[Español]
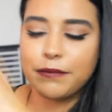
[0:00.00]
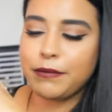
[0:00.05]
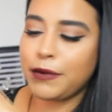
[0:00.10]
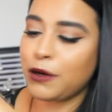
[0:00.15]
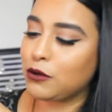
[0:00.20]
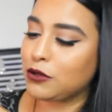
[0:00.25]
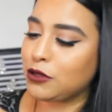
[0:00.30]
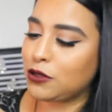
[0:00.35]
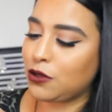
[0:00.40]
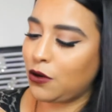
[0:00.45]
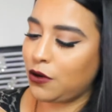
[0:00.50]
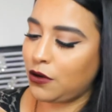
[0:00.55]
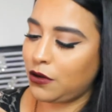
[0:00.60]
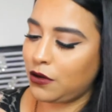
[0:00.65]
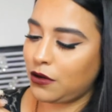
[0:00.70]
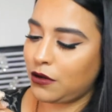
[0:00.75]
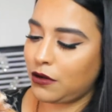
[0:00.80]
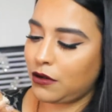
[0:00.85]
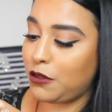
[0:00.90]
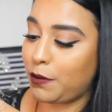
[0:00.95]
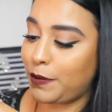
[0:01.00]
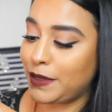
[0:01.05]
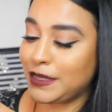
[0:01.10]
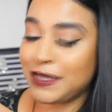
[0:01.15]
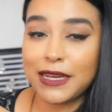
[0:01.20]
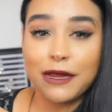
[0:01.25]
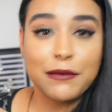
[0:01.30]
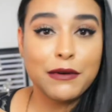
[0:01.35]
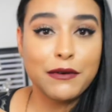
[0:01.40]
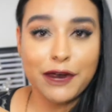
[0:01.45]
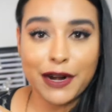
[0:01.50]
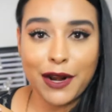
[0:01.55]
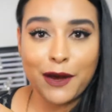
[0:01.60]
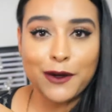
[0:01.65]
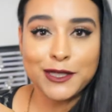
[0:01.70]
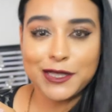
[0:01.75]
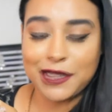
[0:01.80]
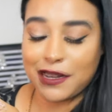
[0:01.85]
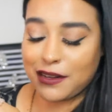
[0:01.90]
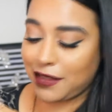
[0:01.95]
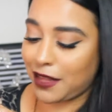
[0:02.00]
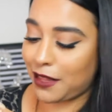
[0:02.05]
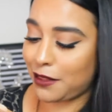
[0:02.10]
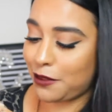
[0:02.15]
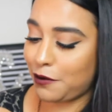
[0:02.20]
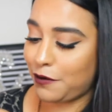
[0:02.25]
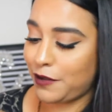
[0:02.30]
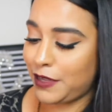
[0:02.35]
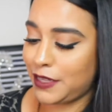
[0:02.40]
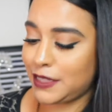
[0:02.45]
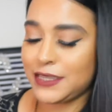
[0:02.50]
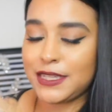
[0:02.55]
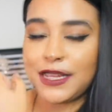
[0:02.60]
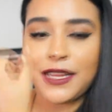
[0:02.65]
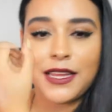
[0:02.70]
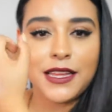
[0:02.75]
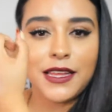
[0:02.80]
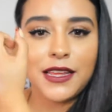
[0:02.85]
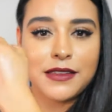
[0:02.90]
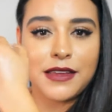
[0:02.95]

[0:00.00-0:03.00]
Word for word: Me gustó. No pensé que me fuera a gustar tanto, fíjense.